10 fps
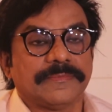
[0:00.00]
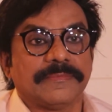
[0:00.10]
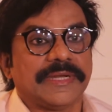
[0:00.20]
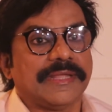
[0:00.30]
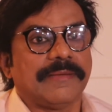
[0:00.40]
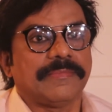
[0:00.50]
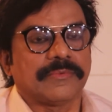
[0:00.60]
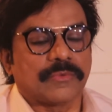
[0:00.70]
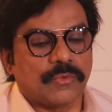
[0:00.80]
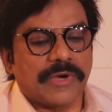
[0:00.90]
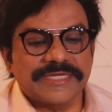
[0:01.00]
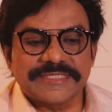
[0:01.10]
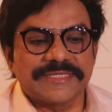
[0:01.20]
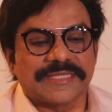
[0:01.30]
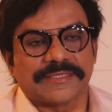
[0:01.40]
মানে
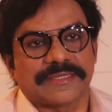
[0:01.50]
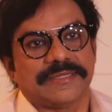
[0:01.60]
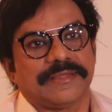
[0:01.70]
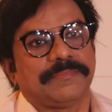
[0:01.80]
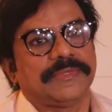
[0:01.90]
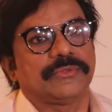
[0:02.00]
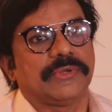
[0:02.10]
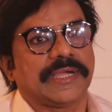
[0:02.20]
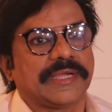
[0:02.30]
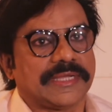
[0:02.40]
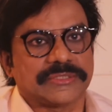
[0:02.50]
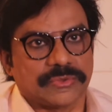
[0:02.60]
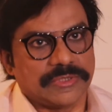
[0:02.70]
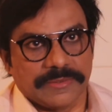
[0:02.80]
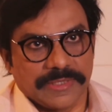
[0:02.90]
কোয়ার্টিস্ট না থাকলে আপনি তো একা কাজ
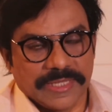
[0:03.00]
করলে